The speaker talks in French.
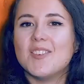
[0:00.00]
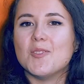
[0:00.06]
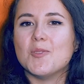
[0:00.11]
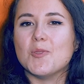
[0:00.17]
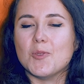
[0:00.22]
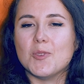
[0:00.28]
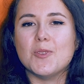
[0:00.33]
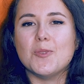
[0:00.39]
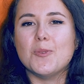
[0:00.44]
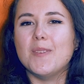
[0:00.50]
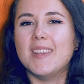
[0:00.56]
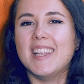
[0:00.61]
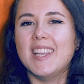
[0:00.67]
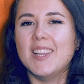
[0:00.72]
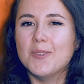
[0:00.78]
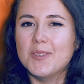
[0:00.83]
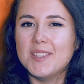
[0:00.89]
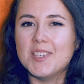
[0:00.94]
Je suis
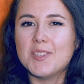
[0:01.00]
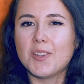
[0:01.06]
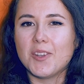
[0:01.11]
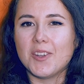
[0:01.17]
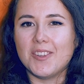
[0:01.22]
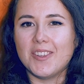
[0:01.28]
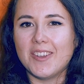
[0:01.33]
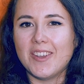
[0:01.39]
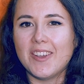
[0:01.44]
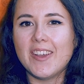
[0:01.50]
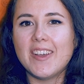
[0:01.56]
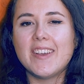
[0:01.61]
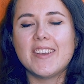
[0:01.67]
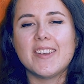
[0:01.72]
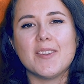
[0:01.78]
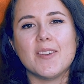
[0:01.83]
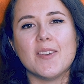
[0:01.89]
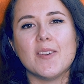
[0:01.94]
Léonie Schroeder,
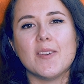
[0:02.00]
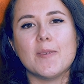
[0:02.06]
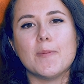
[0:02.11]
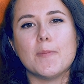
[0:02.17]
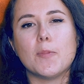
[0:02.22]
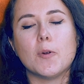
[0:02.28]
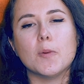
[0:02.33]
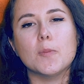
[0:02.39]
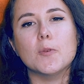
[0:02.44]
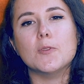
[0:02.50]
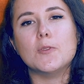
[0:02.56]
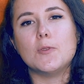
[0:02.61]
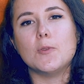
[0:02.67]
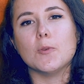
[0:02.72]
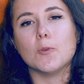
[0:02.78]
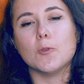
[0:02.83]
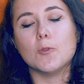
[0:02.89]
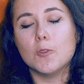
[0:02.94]
euh,
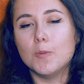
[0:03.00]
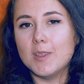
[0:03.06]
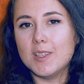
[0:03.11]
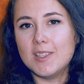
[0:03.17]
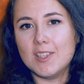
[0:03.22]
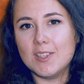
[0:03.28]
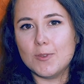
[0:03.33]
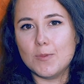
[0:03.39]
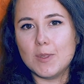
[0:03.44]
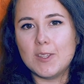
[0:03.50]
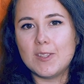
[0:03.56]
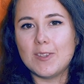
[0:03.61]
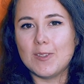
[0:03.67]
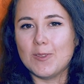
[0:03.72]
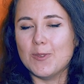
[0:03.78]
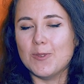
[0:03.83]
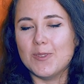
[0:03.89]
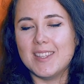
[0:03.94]
promotion
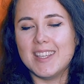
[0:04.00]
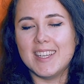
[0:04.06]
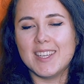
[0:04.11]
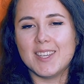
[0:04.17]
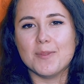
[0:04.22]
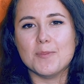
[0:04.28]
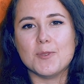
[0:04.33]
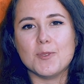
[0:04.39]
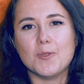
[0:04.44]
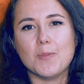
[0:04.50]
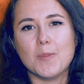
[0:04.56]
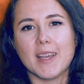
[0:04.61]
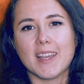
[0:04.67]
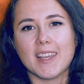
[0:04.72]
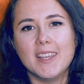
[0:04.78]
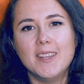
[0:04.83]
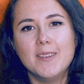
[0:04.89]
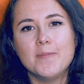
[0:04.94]
2018 de Télécom Sud
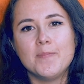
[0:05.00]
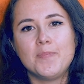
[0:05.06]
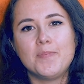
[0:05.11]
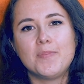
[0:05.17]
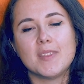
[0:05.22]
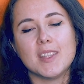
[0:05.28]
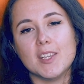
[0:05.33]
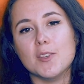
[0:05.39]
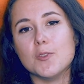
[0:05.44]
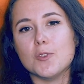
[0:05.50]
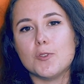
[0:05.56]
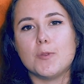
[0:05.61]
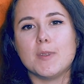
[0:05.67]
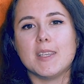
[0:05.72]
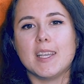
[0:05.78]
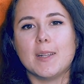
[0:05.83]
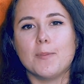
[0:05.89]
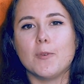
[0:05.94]
Paris et je
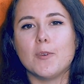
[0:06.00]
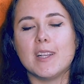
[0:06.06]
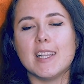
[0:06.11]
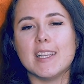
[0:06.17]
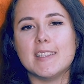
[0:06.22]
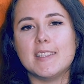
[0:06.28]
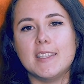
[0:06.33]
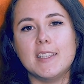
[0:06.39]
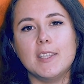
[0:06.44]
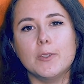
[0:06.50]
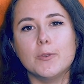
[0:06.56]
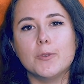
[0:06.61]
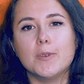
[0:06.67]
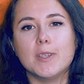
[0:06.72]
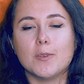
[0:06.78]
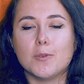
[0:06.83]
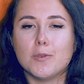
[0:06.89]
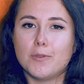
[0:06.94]
suis également la
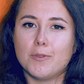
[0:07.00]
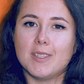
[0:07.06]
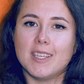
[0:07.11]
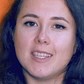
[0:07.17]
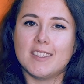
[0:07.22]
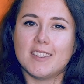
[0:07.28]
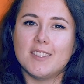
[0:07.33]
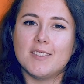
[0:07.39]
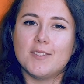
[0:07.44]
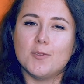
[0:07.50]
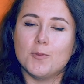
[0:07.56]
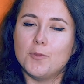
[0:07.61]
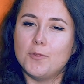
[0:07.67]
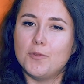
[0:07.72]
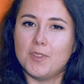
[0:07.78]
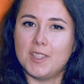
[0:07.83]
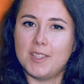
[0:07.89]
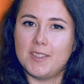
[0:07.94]
CEO et cofondatrice de
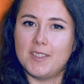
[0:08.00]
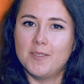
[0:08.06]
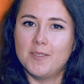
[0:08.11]
UVI.